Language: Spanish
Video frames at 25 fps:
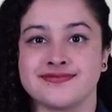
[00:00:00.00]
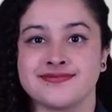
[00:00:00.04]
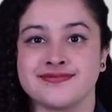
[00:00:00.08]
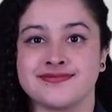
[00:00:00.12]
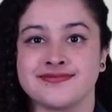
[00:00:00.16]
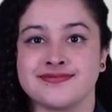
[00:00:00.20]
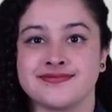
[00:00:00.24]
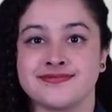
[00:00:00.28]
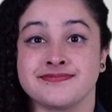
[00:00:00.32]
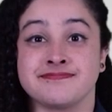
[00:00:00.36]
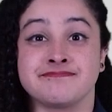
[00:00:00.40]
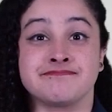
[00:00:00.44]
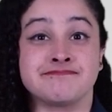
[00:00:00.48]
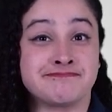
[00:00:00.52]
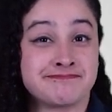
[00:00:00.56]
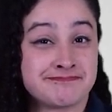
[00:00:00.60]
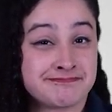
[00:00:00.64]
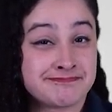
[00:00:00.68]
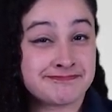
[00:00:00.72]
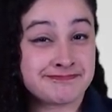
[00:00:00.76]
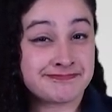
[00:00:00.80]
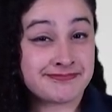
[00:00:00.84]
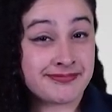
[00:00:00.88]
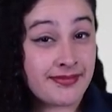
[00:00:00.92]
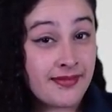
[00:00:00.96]
De acuerdo
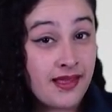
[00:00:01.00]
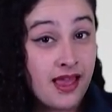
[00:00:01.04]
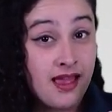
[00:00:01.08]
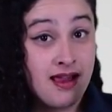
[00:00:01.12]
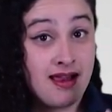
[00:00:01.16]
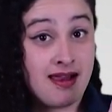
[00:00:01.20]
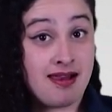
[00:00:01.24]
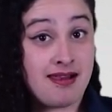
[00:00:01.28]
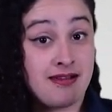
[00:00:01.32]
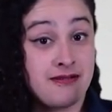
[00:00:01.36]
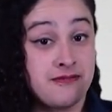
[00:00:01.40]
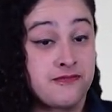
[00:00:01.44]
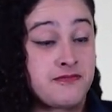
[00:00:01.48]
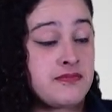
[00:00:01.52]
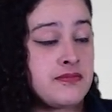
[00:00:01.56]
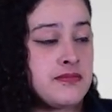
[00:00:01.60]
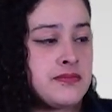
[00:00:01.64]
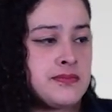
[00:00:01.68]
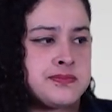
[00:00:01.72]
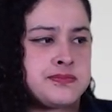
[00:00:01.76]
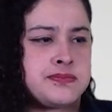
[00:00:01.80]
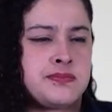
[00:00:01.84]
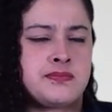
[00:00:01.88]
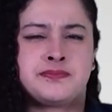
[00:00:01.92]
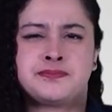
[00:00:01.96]
con las
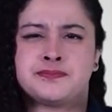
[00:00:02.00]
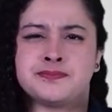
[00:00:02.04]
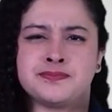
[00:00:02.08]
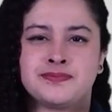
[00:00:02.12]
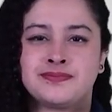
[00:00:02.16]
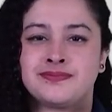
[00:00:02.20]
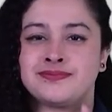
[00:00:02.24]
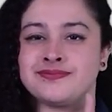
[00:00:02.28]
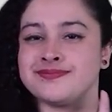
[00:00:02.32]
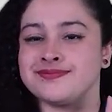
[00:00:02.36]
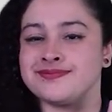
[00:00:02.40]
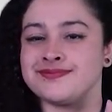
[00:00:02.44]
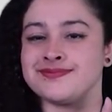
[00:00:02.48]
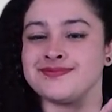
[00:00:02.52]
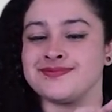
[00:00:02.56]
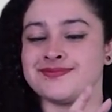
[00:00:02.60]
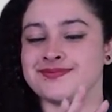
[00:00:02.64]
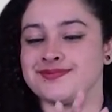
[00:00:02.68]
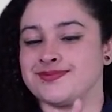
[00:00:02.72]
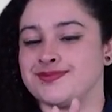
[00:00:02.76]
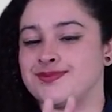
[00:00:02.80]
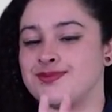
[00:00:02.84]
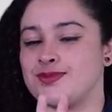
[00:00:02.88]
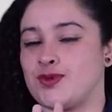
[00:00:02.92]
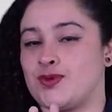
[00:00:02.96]
disposiciones de la Ley
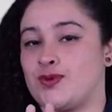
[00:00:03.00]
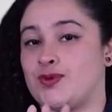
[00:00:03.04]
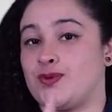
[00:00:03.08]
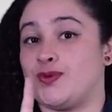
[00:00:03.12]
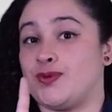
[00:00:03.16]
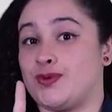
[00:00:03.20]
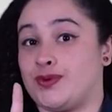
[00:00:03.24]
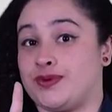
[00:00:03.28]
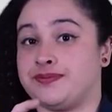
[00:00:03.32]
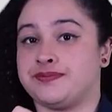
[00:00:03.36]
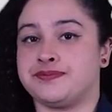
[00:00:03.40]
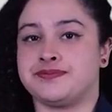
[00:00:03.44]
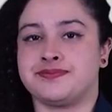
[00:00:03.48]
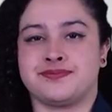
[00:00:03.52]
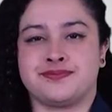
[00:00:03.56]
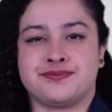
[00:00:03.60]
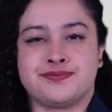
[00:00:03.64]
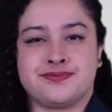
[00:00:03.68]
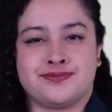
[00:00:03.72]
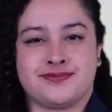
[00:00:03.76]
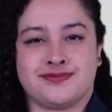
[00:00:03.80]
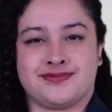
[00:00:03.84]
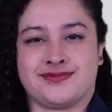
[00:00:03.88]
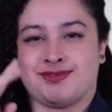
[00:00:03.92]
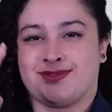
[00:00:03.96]

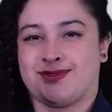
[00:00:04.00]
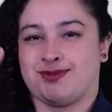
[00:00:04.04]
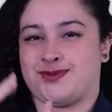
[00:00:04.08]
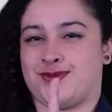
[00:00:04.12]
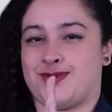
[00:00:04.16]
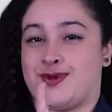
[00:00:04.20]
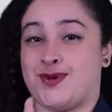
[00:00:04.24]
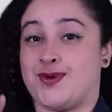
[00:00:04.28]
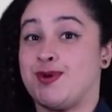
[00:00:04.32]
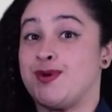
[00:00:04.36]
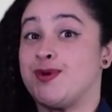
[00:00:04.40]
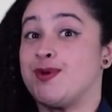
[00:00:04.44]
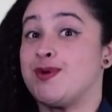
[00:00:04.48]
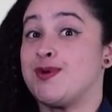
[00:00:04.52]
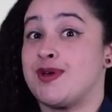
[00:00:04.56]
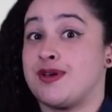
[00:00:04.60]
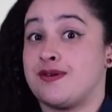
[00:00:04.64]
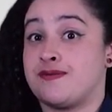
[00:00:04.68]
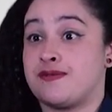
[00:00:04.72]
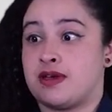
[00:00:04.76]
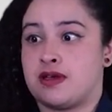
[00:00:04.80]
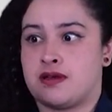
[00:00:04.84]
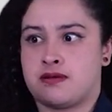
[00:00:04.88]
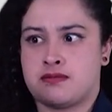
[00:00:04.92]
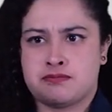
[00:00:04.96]
1341 de
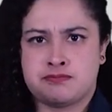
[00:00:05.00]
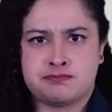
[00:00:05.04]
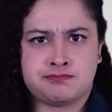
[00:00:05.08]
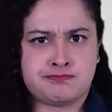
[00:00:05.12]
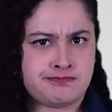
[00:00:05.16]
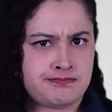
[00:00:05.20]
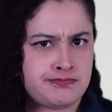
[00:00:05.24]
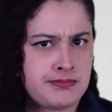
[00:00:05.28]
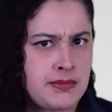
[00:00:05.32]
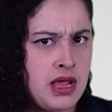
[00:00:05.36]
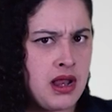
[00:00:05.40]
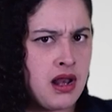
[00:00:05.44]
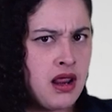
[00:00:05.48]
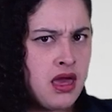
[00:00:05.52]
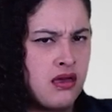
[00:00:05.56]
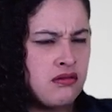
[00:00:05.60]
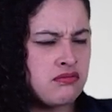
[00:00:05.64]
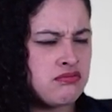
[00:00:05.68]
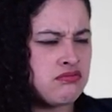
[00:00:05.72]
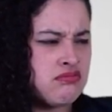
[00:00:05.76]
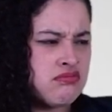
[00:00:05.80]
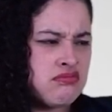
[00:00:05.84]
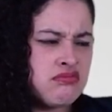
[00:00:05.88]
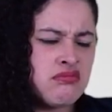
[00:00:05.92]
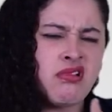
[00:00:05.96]
2009,
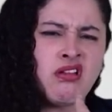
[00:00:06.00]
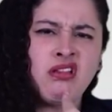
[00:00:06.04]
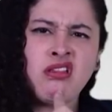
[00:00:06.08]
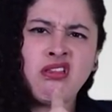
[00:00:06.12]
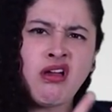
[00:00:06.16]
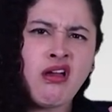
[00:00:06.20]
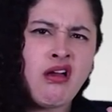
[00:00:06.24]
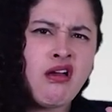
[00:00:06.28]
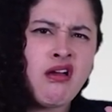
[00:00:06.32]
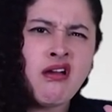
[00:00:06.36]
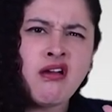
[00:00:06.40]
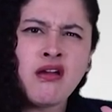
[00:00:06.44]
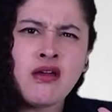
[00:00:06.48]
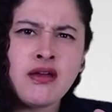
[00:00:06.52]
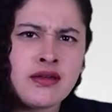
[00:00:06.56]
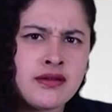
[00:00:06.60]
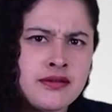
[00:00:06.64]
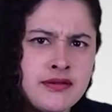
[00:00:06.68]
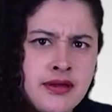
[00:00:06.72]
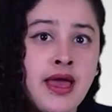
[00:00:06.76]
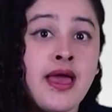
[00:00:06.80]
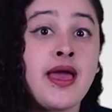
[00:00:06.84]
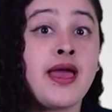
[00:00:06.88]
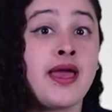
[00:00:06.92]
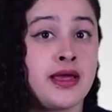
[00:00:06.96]
por la cual se
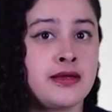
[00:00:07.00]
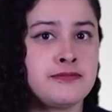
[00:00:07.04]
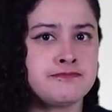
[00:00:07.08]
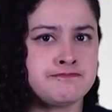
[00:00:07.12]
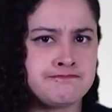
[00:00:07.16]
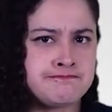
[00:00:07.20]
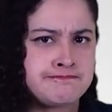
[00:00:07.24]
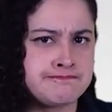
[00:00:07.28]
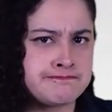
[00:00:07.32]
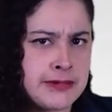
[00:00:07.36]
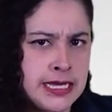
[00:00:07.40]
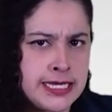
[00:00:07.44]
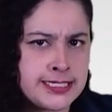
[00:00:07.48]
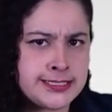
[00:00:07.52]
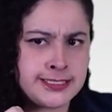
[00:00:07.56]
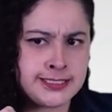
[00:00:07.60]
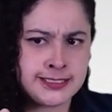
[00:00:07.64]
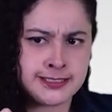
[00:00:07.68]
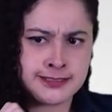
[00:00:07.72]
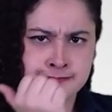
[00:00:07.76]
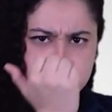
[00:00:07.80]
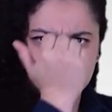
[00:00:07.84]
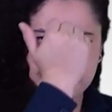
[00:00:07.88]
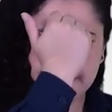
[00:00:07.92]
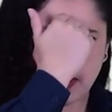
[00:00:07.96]
definen
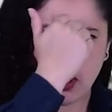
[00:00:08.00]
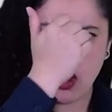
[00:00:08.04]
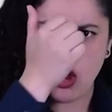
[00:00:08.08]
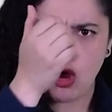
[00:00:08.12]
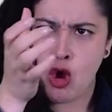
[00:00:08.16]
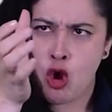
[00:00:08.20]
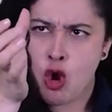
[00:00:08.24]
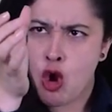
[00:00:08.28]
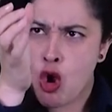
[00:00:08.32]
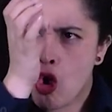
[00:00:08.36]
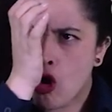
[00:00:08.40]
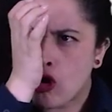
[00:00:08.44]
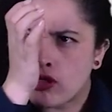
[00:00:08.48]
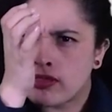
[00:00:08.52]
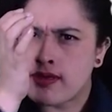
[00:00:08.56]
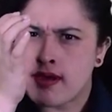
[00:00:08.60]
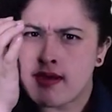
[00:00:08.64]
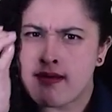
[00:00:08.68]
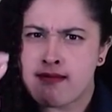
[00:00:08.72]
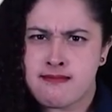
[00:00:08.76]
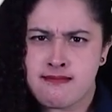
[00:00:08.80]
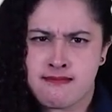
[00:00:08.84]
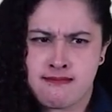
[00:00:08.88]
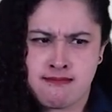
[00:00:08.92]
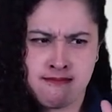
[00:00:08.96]
principios y
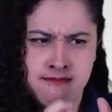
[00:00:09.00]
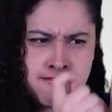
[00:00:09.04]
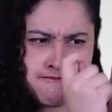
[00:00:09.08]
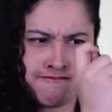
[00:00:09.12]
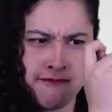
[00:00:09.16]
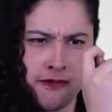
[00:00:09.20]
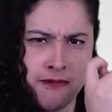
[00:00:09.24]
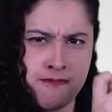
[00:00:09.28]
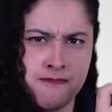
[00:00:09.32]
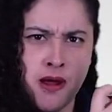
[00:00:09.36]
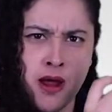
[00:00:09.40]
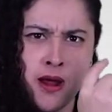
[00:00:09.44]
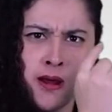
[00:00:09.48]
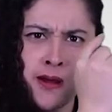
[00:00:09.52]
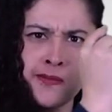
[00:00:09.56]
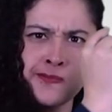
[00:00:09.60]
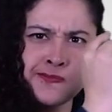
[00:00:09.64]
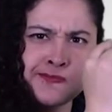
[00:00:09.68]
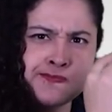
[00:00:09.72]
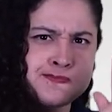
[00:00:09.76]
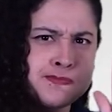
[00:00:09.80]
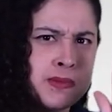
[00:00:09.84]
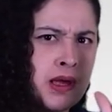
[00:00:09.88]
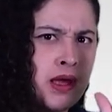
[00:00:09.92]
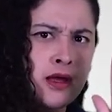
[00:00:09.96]
conceptos sobre la
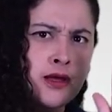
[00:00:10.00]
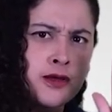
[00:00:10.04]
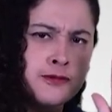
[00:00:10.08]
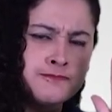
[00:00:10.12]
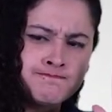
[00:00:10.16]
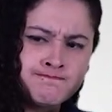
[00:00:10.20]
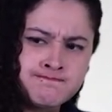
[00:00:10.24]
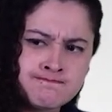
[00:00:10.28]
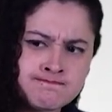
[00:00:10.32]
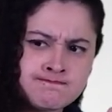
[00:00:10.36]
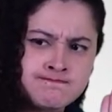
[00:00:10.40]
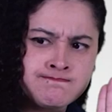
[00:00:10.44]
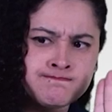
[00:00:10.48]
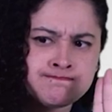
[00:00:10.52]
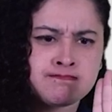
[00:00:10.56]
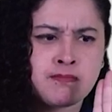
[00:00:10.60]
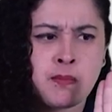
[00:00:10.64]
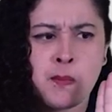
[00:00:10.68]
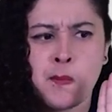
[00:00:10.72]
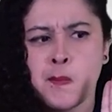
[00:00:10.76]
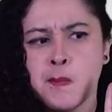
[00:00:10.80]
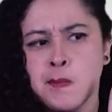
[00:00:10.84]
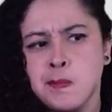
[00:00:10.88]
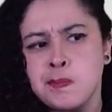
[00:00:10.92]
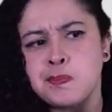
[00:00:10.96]
sociedad de la
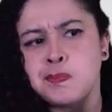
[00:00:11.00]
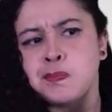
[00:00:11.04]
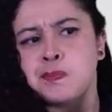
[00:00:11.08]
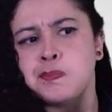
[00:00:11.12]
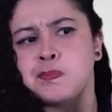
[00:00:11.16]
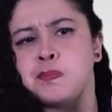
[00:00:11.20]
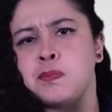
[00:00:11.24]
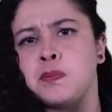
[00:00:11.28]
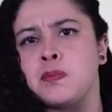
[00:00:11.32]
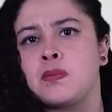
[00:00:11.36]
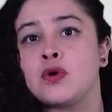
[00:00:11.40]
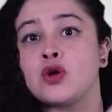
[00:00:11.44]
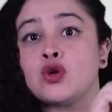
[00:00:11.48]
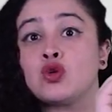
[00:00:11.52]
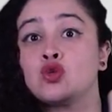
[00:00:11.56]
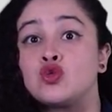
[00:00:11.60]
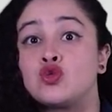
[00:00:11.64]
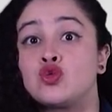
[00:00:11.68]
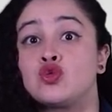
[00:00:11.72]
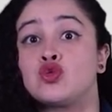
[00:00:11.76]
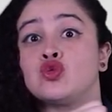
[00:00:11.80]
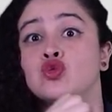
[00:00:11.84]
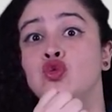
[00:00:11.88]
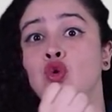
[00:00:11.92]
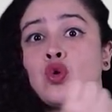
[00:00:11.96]
información y la
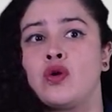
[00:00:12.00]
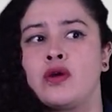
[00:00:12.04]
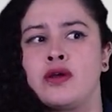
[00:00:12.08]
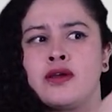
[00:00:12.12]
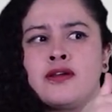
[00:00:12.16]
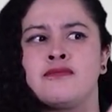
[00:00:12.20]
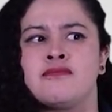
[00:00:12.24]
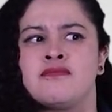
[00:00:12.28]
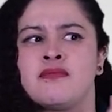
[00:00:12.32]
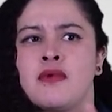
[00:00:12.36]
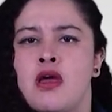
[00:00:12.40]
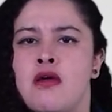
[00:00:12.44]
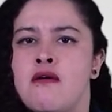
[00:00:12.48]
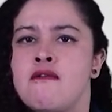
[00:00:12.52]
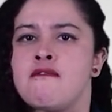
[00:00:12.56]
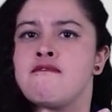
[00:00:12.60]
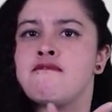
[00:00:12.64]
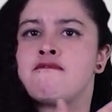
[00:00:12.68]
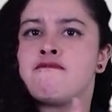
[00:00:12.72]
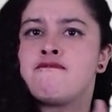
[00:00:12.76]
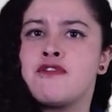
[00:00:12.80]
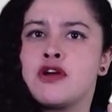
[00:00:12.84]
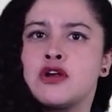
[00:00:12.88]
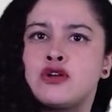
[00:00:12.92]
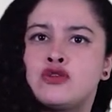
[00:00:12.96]
organización de las
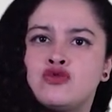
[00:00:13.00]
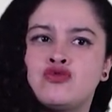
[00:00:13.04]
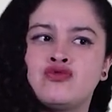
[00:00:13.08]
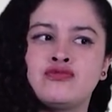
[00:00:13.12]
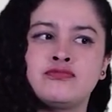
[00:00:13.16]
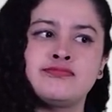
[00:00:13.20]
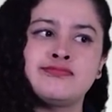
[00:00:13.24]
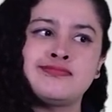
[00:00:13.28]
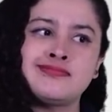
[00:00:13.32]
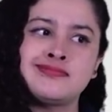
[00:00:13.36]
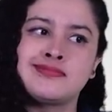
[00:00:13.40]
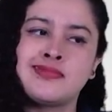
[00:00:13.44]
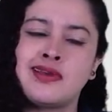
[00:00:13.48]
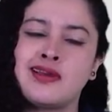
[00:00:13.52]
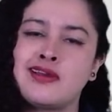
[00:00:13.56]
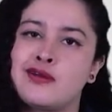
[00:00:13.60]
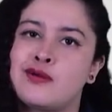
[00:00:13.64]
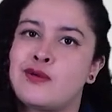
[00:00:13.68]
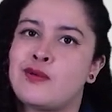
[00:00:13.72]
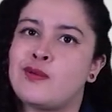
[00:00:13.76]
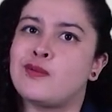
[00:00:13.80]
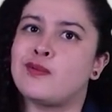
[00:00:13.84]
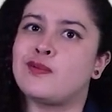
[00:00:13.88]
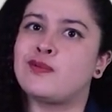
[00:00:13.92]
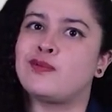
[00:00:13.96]
tecnologías de la
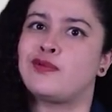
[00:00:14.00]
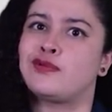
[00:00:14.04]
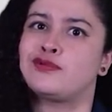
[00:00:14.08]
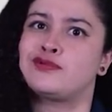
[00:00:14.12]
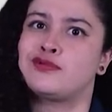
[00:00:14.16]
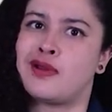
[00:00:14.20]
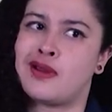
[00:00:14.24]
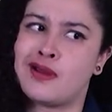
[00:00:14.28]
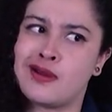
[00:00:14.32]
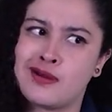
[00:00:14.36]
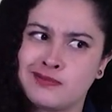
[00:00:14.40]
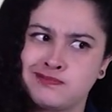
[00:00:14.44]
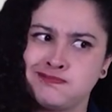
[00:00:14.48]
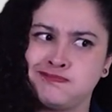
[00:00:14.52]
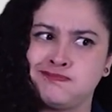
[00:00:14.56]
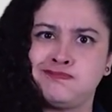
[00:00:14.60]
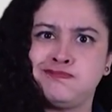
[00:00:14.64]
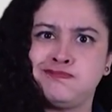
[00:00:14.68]
información y las